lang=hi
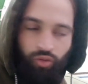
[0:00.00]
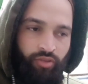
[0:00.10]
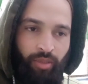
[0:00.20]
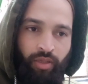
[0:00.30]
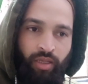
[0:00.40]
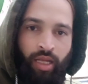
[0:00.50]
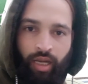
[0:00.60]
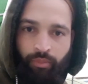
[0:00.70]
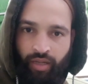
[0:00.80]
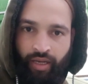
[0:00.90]
को जब
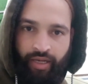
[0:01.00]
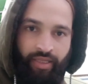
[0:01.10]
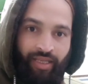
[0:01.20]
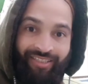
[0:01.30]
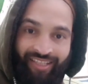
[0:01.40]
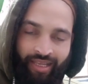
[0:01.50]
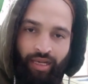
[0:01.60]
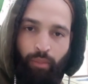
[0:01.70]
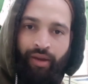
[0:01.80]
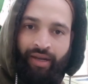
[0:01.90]
हम करेंगे
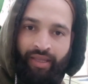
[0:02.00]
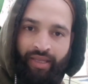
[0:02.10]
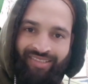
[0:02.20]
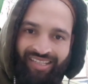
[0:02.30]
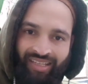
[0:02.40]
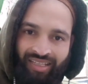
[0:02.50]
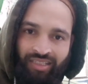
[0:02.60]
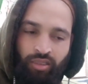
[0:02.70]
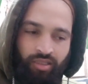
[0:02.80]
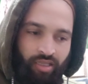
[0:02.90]
स्केल अप करेंगे
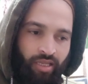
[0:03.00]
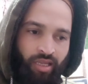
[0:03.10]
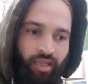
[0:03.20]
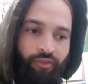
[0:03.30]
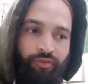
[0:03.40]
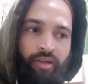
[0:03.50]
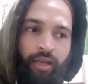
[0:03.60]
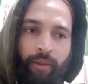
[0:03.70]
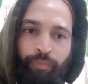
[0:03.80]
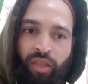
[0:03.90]
स्किल्स सीखेंगे फिर हम